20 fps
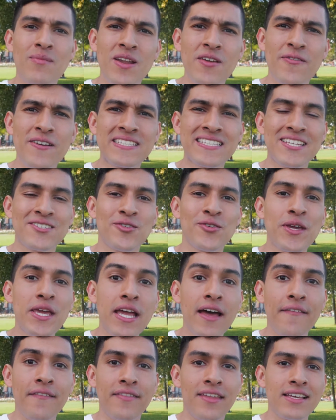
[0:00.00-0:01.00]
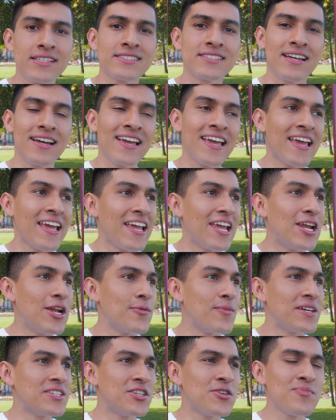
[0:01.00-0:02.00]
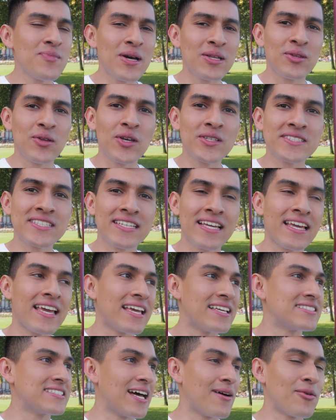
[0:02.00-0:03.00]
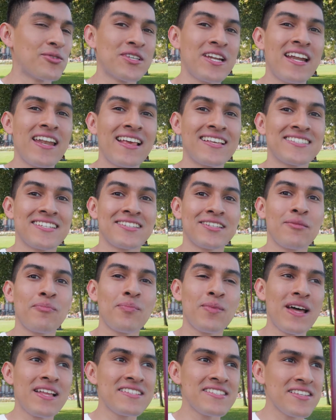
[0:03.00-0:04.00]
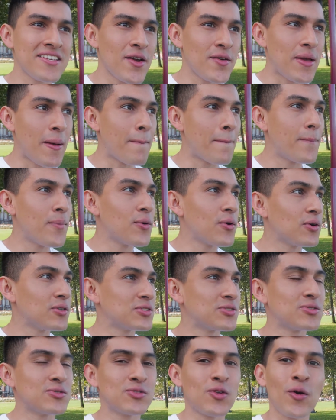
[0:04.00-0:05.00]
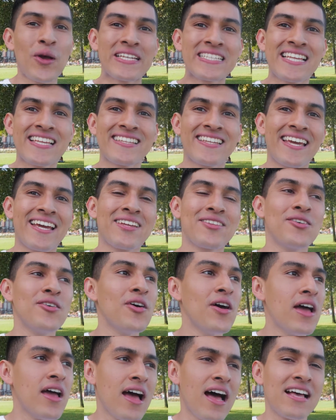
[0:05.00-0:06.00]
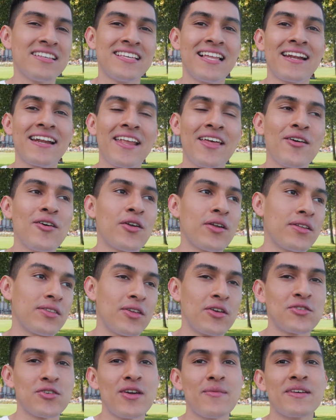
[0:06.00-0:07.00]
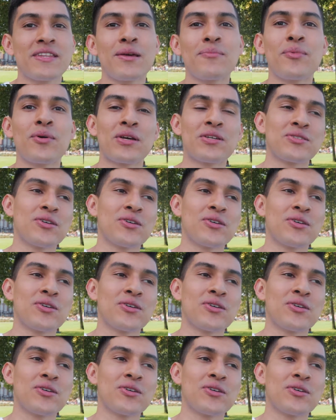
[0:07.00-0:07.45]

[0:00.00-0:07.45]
una manifestación gigantesca y lo más chimba todo es que estábamos en Alexanderplatz y habían puros toques de tecno hacia alrededor. Entonces obviamente por